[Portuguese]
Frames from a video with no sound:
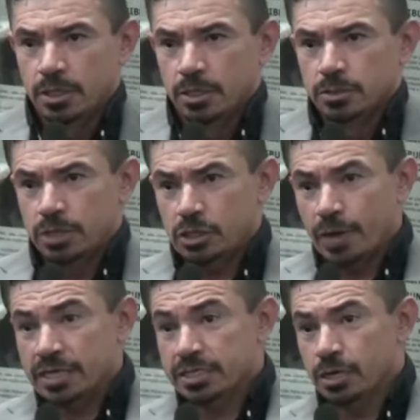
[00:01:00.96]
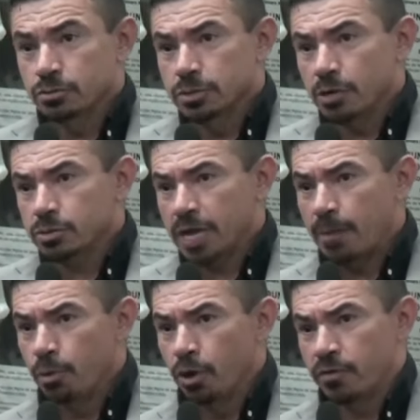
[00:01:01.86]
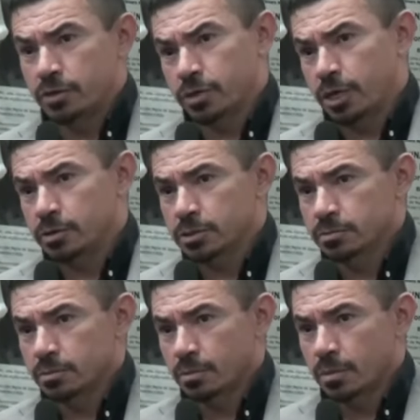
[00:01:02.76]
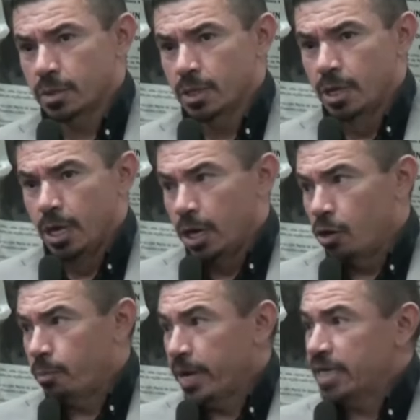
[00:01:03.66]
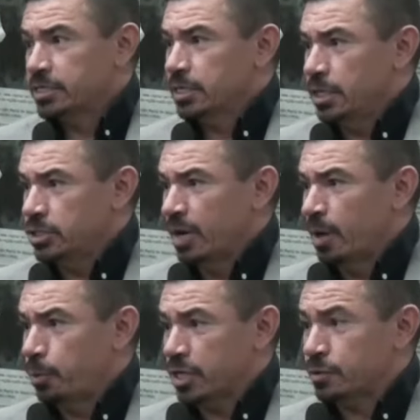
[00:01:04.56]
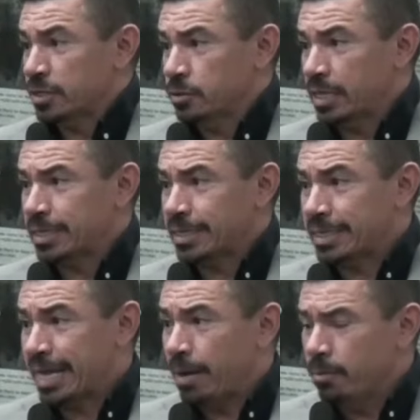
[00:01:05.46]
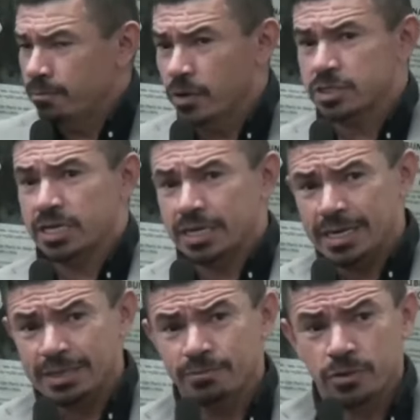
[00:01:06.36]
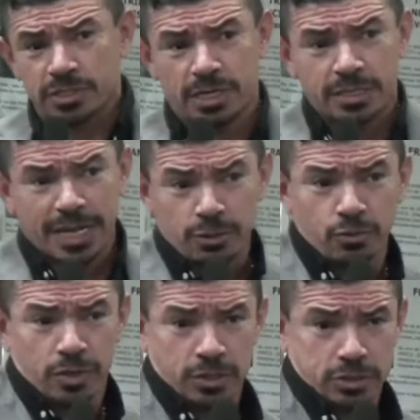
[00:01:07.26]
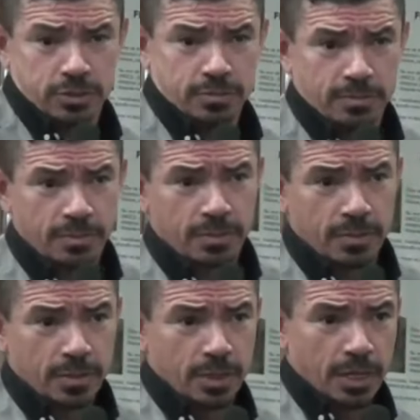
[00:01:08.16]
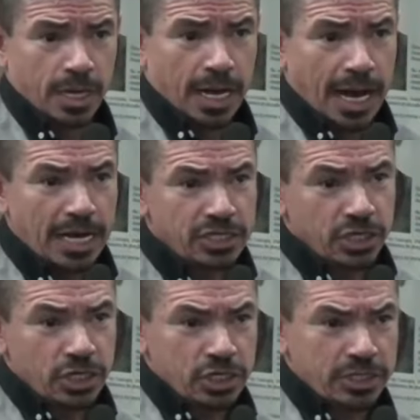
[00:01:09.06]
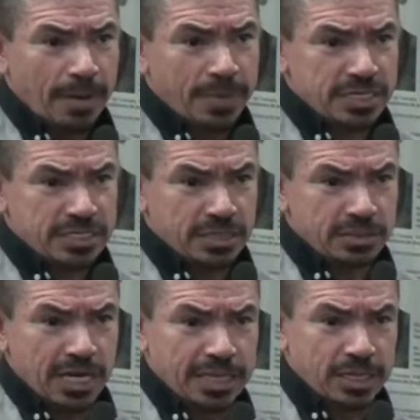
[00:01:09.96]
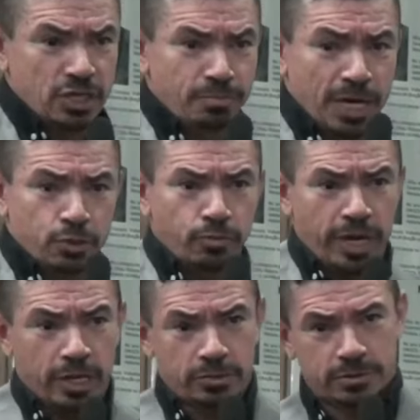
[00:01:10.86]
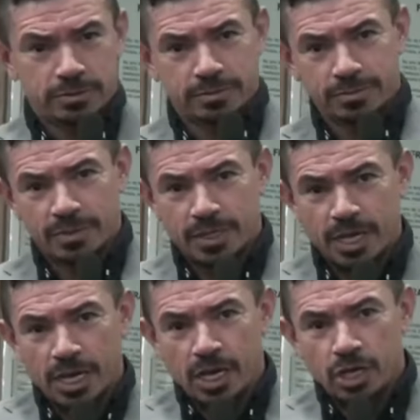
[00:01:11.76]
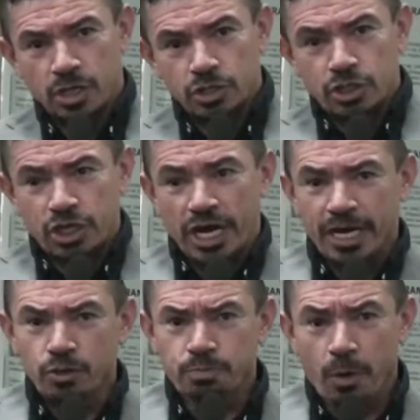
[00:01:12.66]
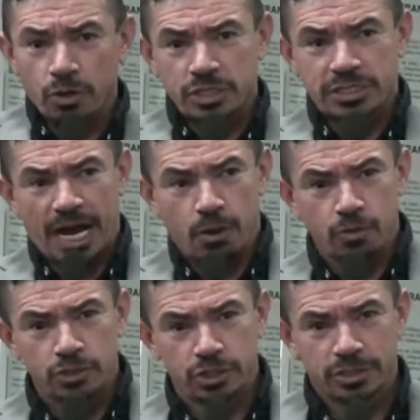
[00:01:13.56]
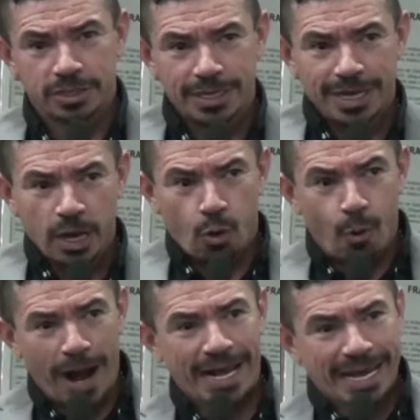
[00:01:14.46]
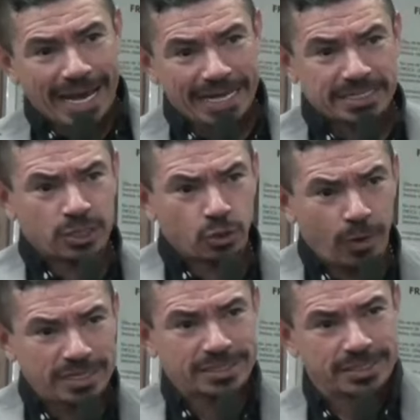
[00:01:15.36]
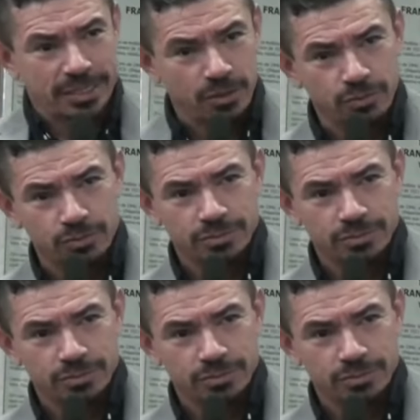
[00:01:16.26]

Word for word: Situação não está boa, vereadora Elza. Eu peço aqui, Germana, porque a situação lá tá. Você que é, você está doente. A gente está precisando de atendimento médico. Chega no posto de saúde com aquela situação.